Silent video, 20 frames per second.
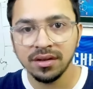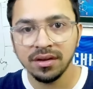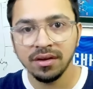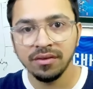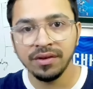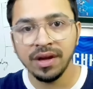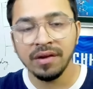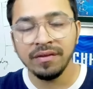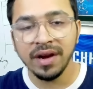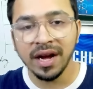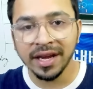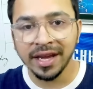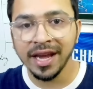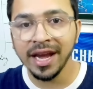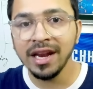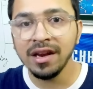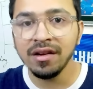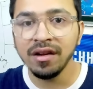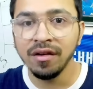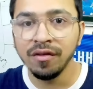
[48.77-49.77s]
we have
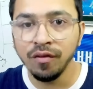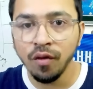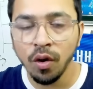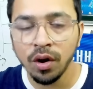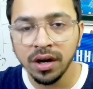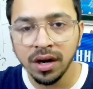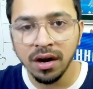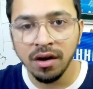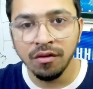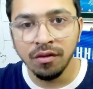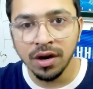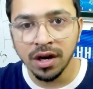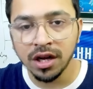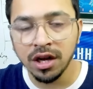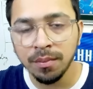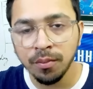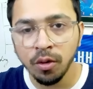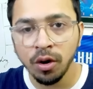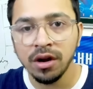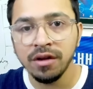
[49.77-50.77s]
again won a World
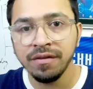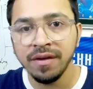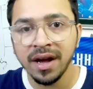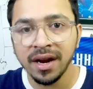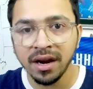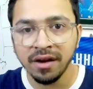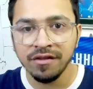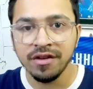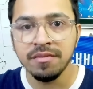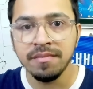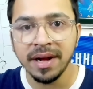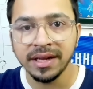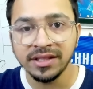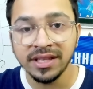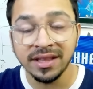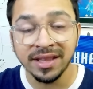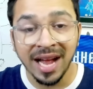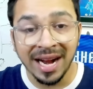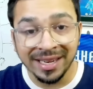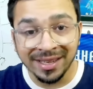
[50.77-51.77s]
Cup qualifier away match.
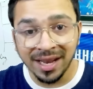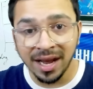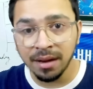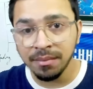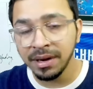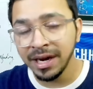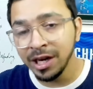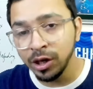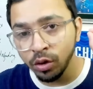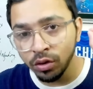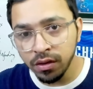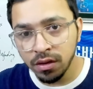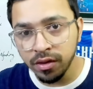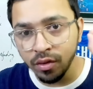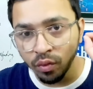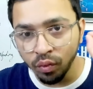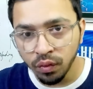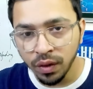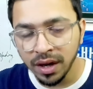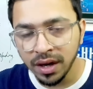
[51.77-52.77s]
And that time in
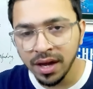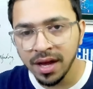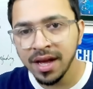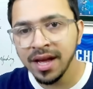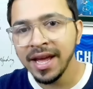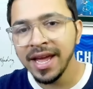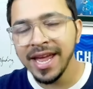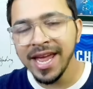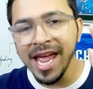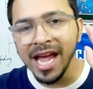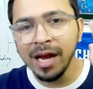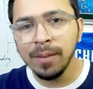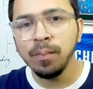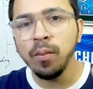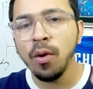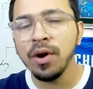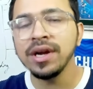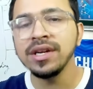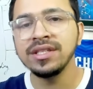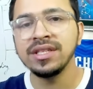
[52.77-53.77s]
2001, एक
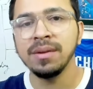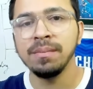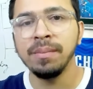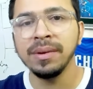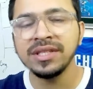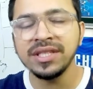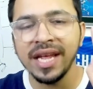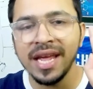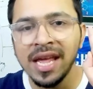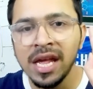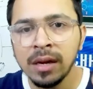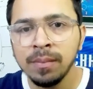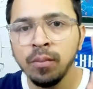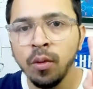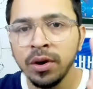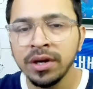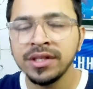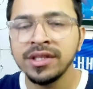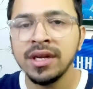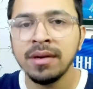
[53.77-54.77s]
पॉइंट से बस एक
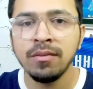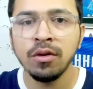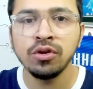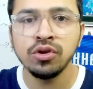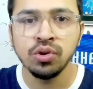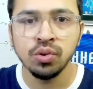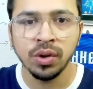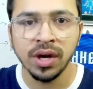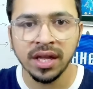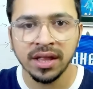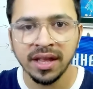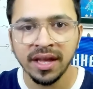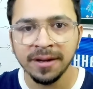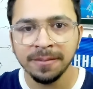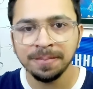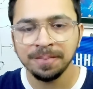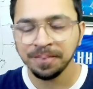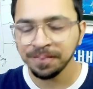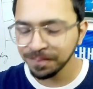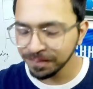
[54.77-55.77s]
पॉइंट से हम लोग चुके थे
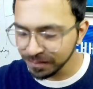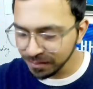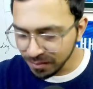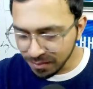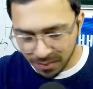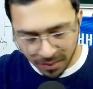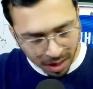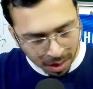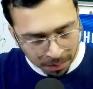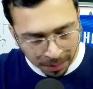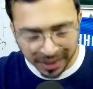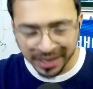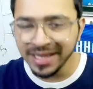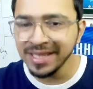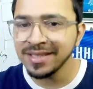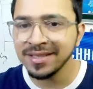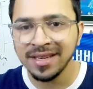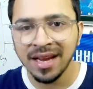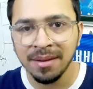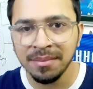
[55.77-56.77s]
बट
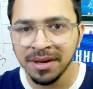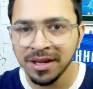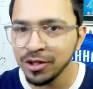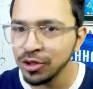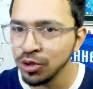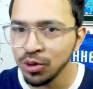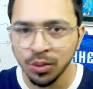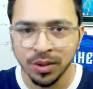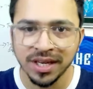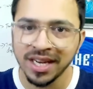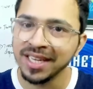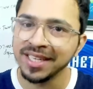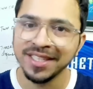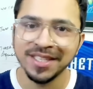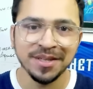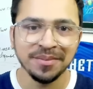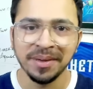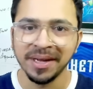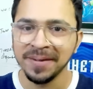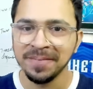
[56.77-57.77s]
इस टाइम चुकना
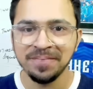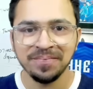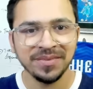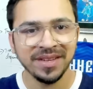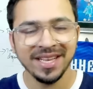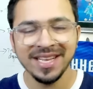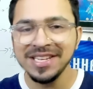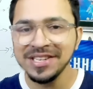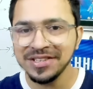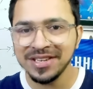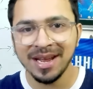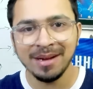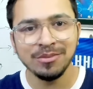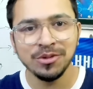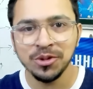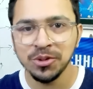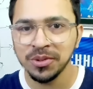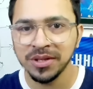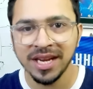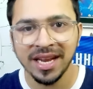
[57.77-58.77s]
नहीं है भाई इस टाइम
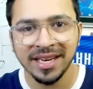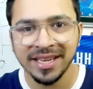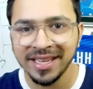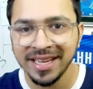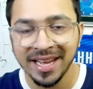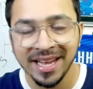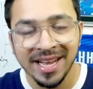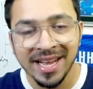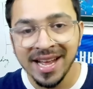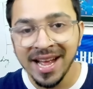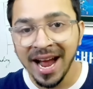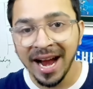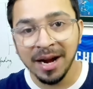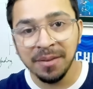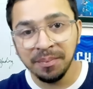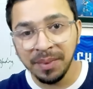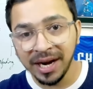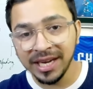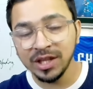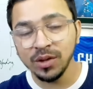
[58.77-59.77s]
चुकना नहीं है
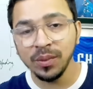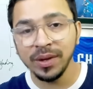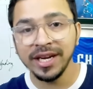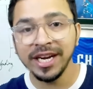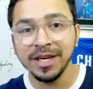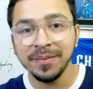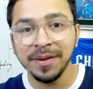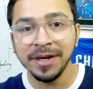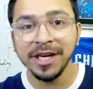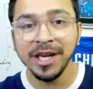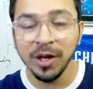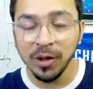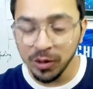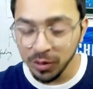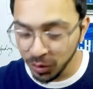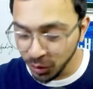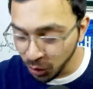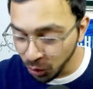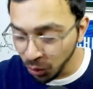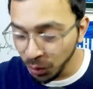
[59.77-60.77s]
एंड बाय द वे लेट मी टेल
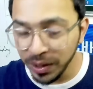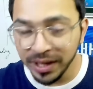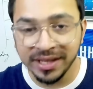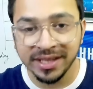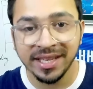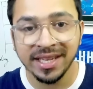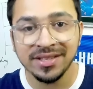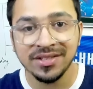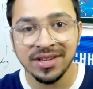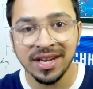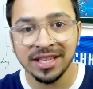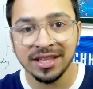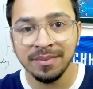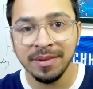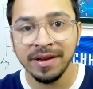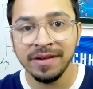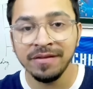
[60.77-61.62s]
यू कुवैत के साथ में